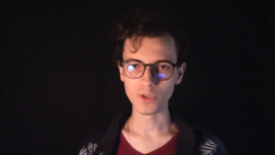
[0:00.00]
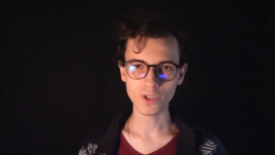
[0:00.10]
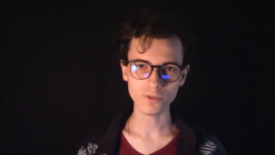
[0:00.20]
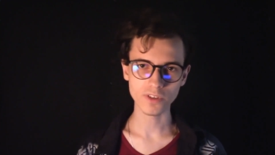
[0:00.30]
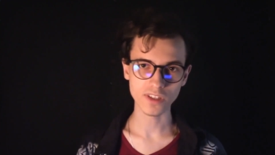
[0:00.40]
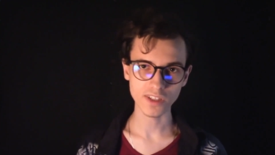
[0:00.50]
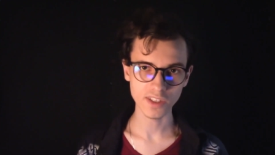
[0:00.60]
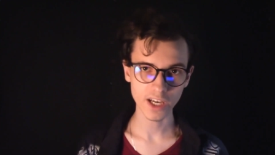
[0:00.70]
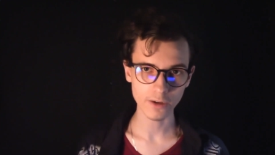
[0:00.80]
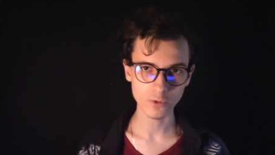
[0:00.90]
первые три
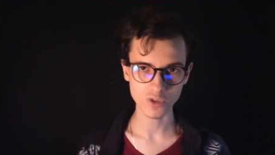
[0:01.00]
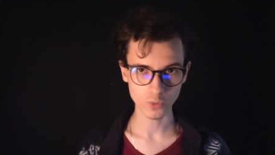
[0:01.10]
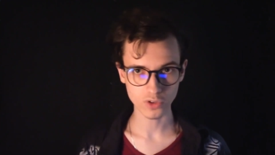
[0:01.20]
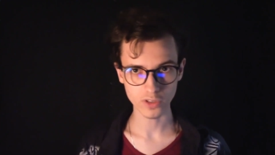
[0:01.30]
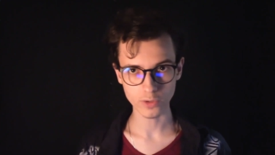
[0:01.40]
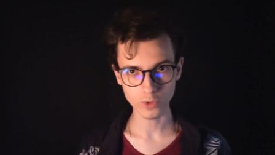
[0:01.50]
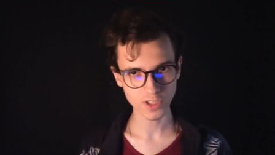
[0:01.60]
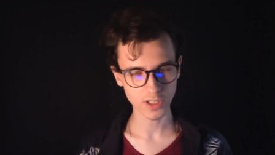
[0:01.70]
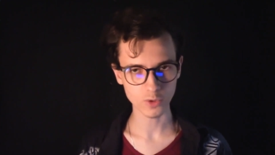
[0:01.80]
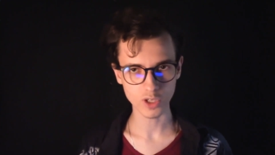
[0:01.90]
дня его смотрят
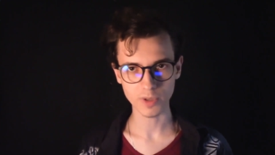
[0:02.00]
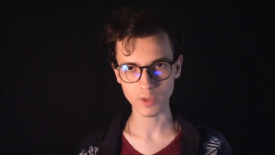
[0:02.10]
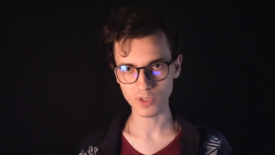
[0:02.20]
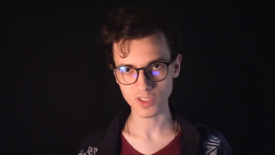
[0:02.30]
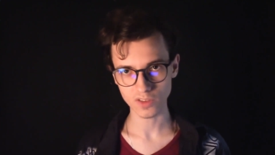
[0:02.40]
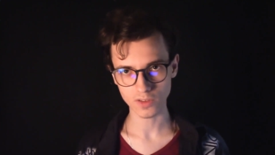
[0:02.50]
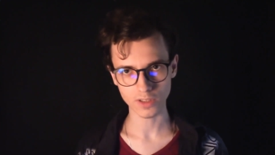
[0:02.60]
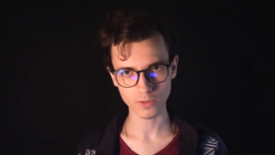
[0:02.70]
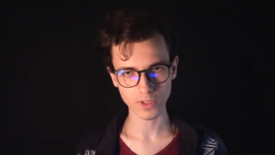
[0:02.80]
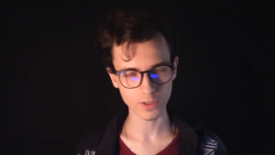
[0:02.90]
люди, которые подписаны
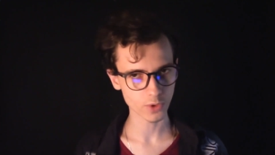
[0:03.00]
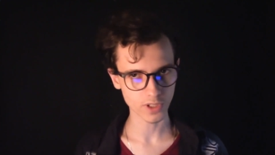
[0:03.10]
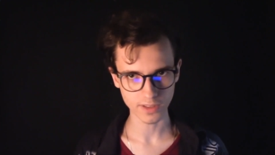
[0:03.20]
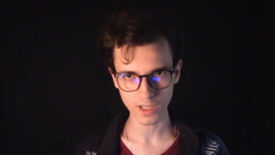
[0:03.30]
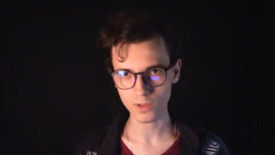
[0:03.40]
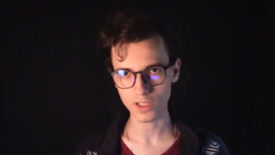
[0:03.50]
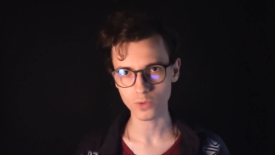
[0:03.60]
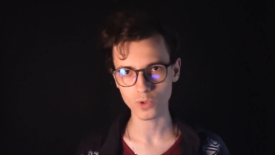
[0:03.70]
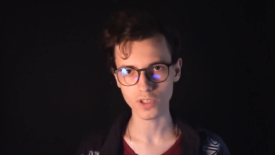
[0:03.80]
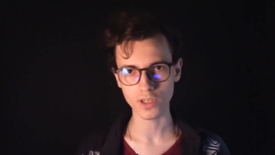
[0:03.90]
на, на твой канал,
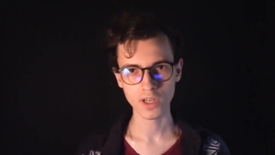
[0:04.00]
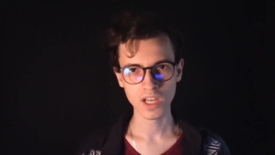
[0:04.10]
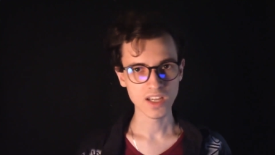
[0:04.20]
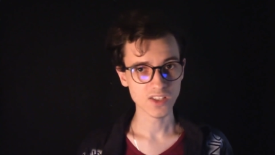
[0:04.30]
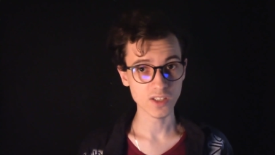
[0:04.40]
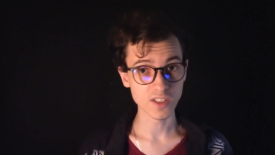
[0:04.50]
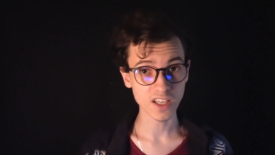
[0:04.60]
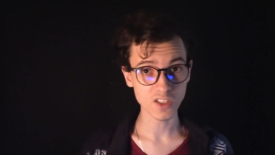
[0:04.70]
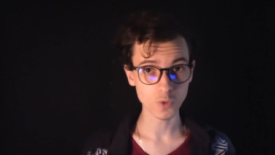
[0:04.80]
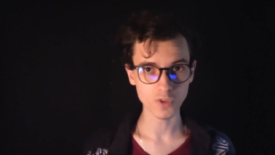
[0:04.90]
которые
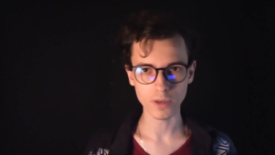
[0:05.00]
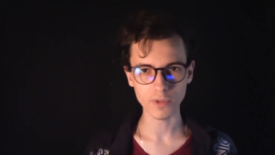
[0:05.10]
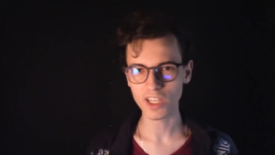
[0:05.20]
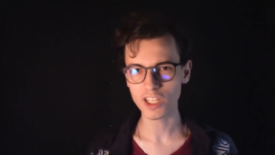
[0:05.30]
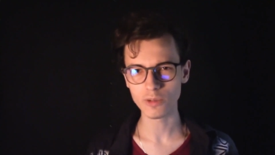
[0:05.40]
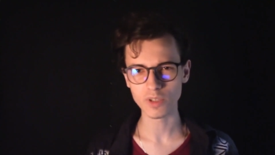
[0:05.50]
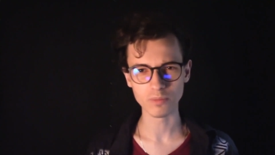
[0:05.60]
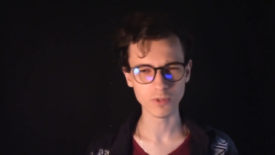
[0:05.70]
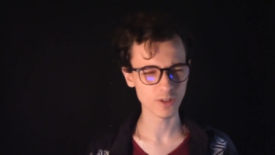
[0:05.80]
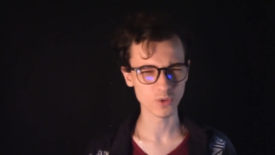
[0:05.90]
следят за
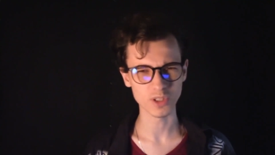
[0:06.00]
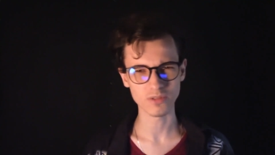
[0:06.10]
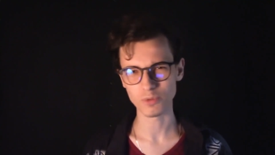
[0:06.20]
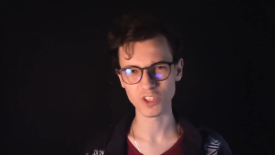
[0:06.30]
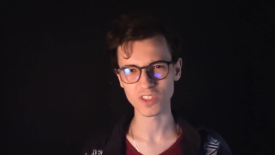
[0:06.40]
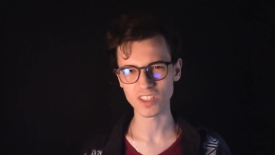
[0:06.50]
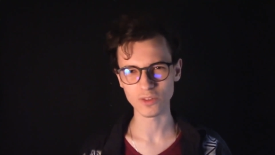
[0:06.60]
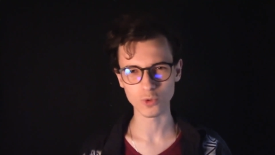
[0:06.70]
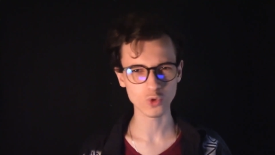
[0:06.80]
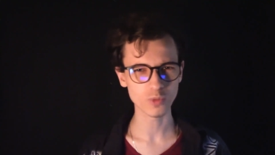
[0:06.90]
уведомлениями, которые вообще
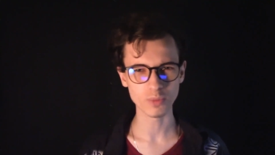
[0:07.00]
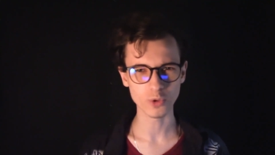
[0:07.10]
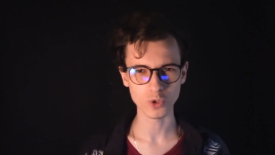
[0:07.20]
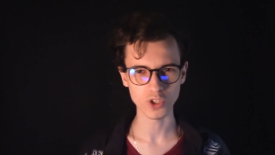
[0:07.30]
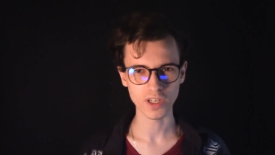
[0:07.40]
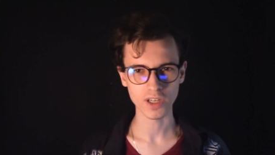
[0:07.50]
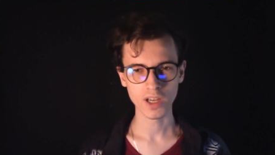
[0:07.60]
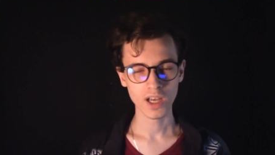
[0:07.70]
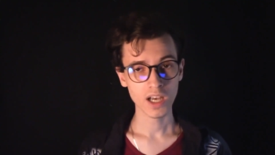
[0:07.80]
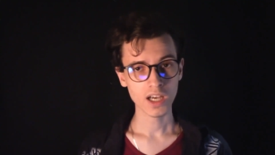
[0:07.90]
сидят на YouTube и прочее.
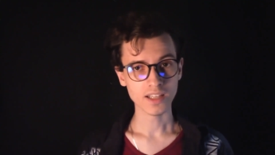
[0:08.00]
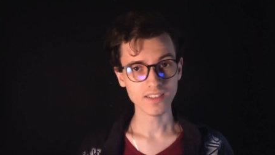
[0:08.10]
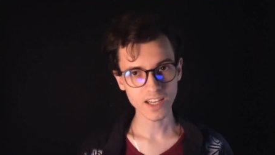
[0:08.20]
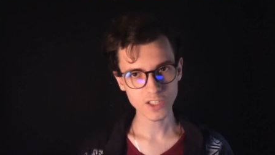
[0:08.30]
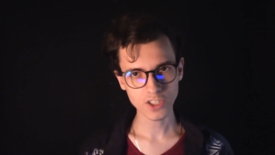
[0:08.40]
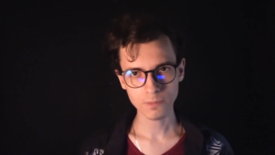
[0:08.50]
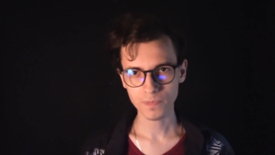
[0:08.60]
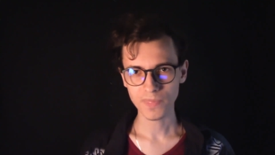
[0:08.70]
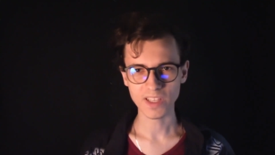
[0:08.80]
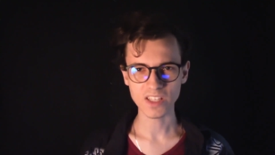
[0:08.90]
Дальше,
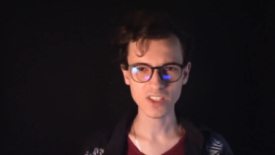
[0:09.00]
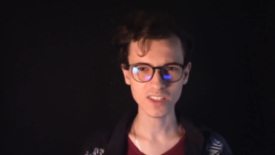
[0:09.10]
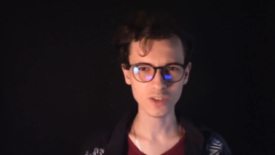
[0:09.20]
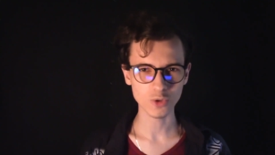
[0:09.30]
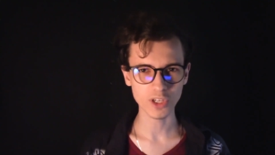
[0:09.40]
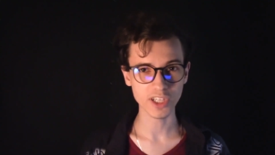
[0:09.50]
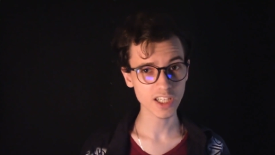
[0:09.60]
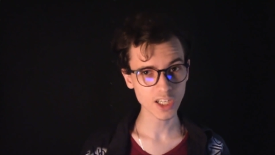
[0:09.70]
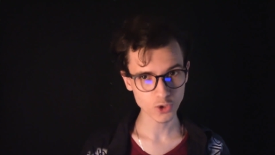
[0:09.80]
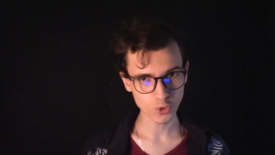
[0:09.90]
если этот ролик
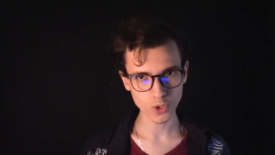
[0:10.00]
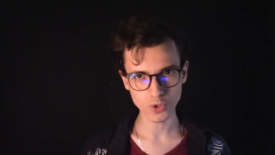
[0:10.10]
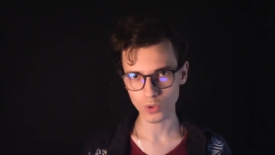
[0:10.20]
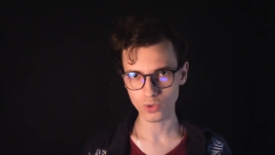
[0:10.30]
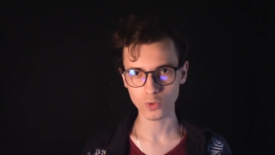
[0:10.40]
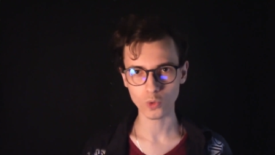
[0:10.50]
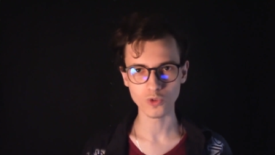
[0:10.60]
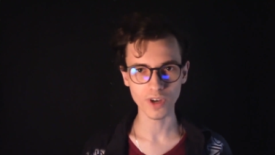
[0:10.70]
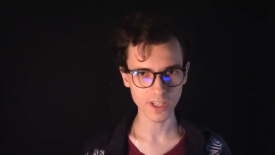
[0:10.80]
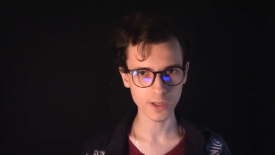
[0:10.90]
хорошо идет у
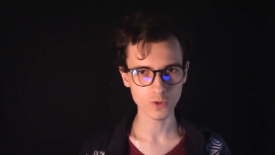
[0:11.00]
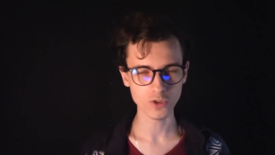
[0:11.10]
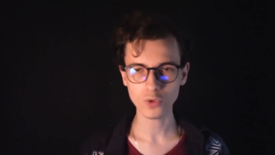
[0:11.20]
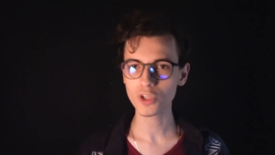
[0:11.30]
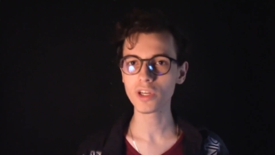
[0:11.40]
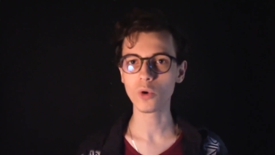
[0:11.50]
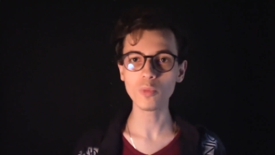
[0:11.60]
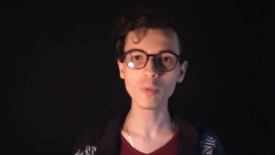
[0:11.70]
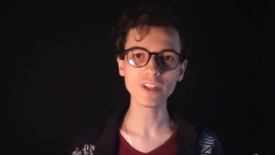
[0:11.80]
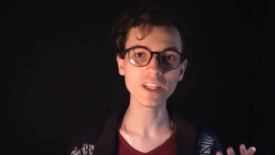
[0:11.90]
твоей аудитории,
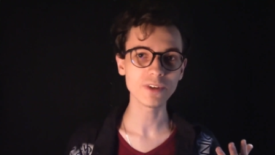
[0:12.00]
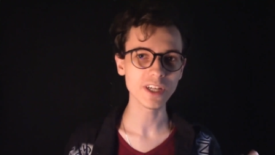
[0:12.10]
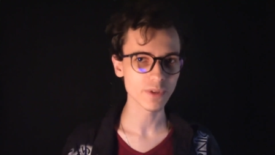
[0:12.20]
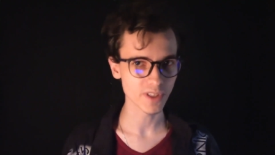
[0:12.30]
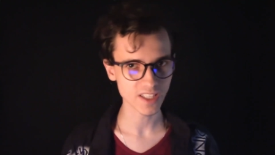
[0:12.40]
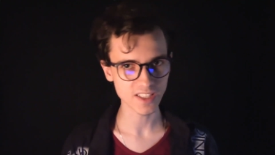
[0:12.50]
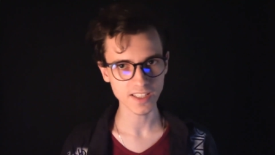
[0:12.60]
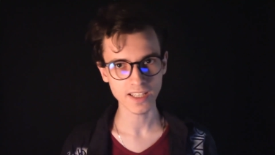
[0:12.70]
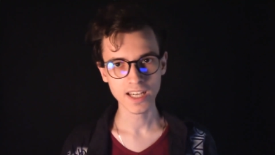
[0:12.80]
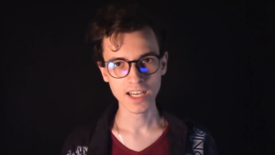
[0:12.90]
он попадает в
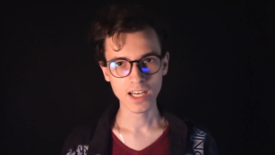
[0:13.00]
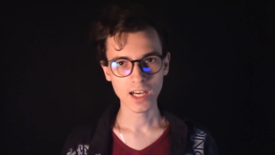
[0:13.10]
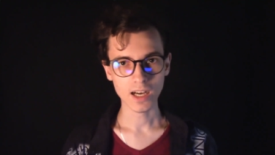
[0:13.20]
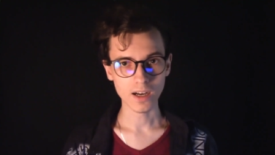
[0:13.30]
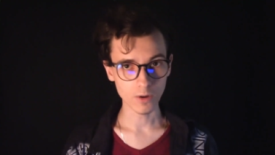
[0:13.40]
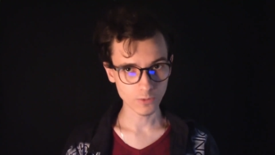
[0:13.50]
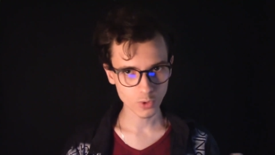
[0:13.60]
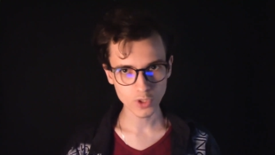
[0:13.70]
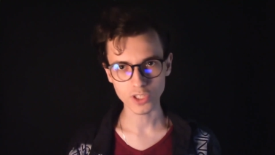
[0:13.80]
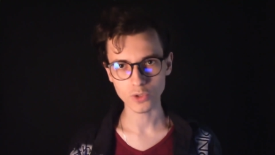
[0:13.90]
рекомендации в
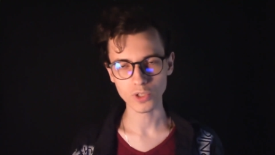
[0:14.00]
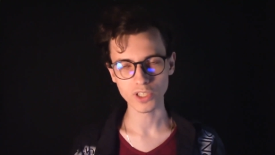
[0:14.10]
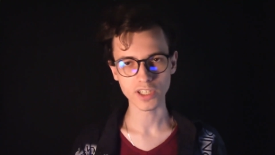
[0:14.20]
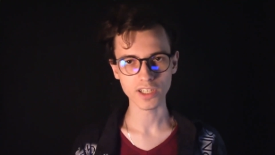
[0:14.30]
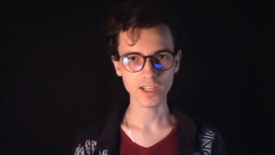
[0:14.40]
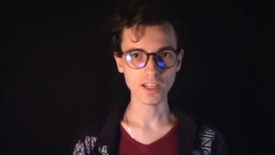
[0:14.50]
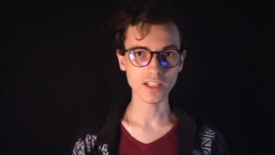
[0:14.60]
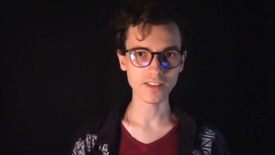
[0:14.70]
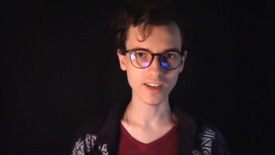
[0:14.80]
других роликах. И